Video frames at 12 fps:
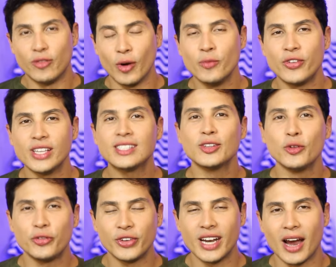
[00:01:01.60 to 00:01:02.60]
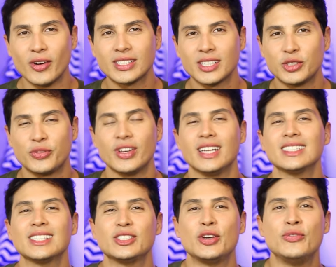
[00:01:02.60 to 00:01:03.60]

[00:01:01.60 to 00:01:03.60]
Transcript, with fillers: Vamos ver se no final essa diferença de